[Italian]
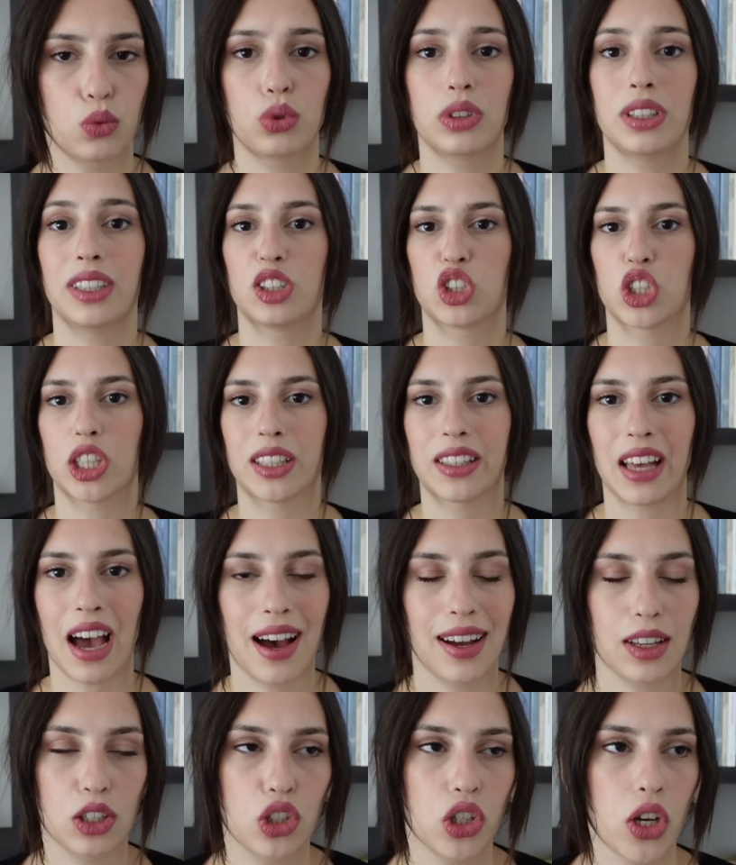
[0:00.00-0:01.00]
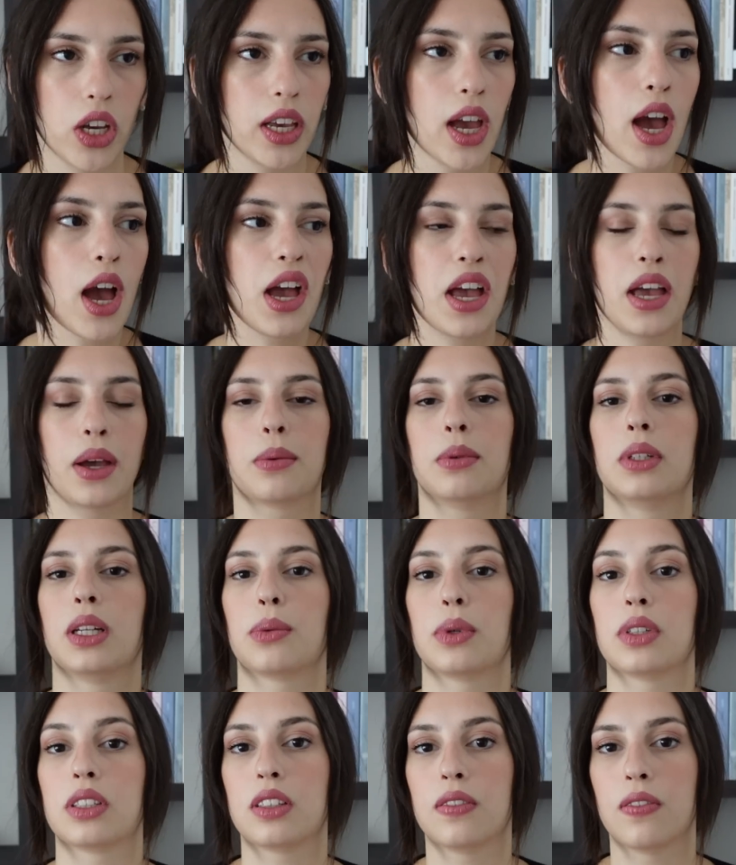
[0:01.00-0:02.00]
tutti i cetacei e
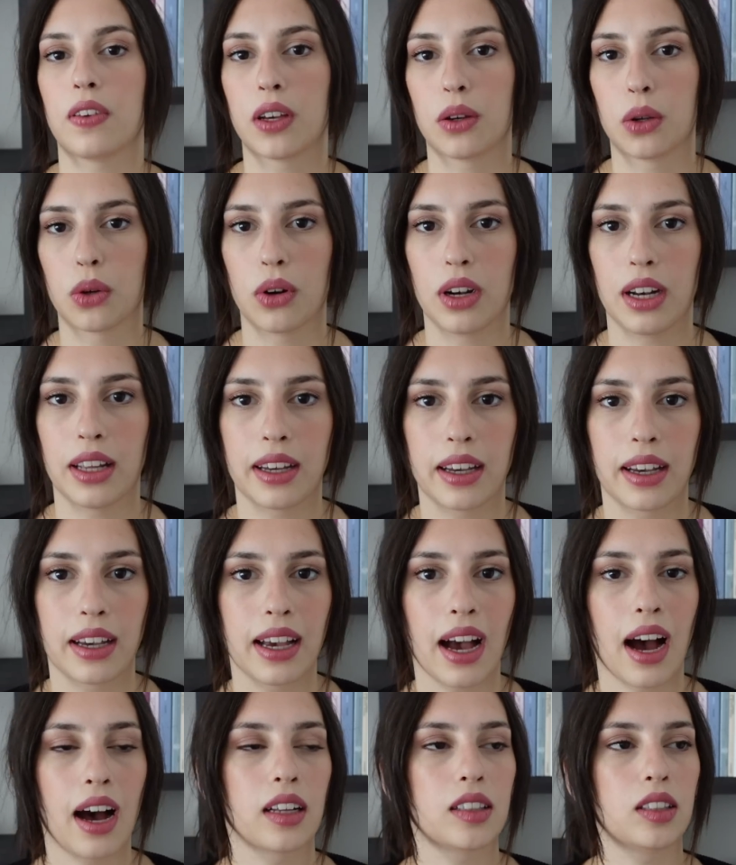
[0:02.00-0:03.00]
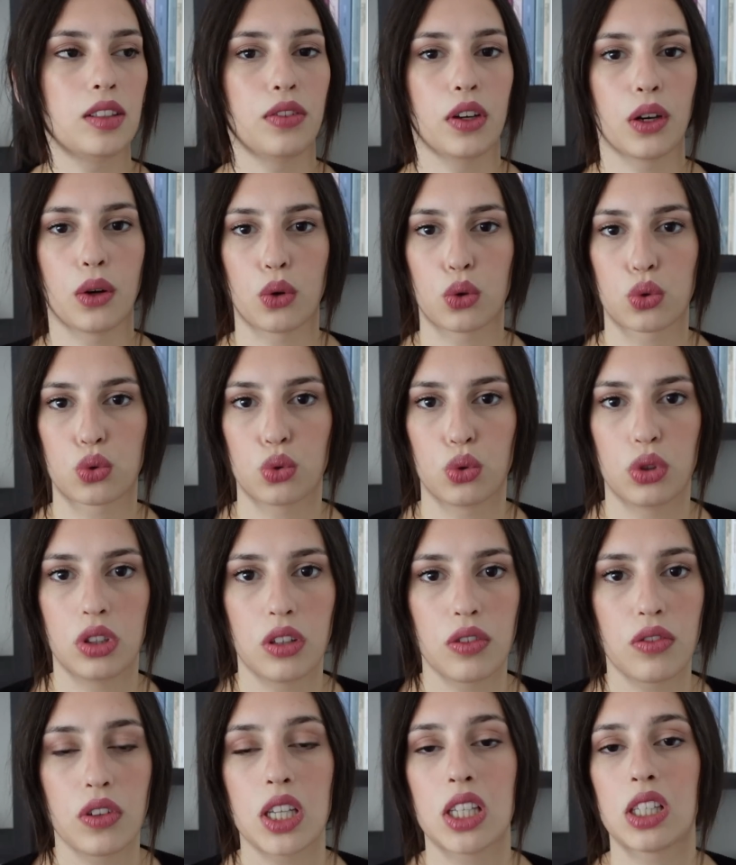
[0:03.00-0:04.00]
quindi questi vengono elencati, vengono
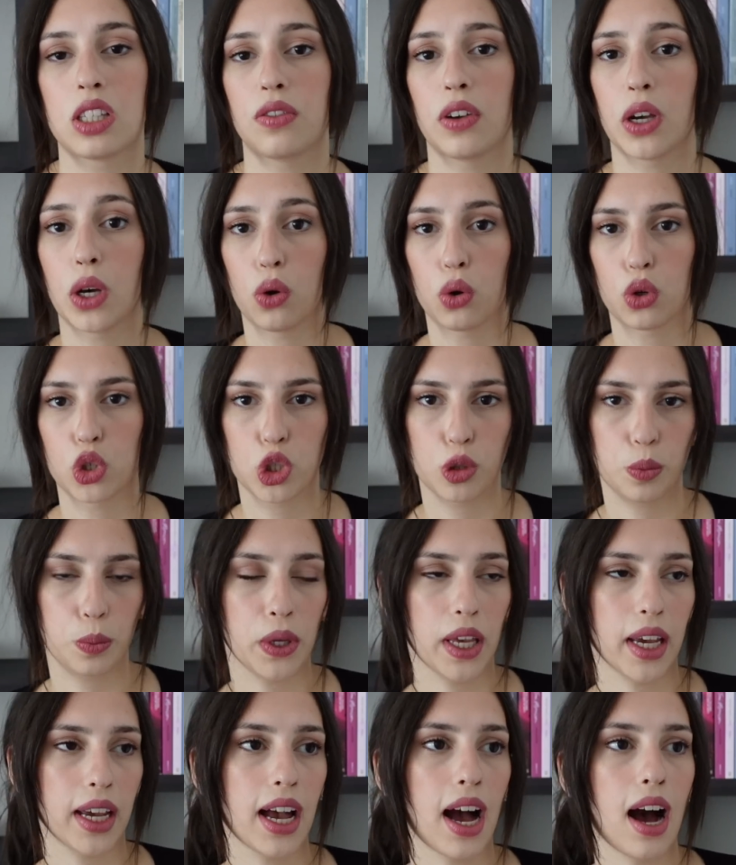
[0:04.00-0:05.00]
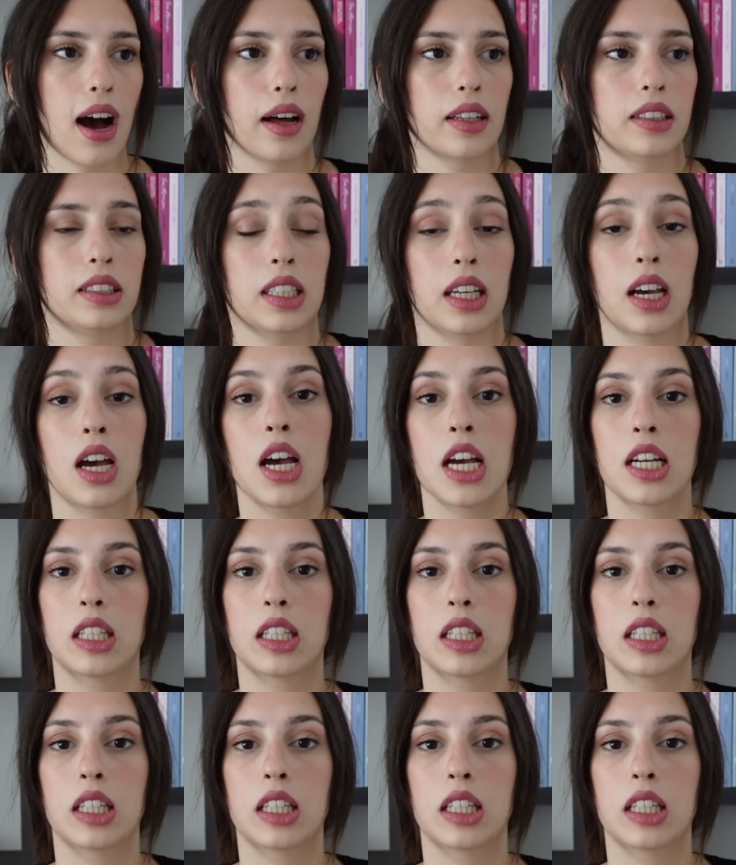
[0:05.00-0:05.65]
suddivisi, vengono spiegati,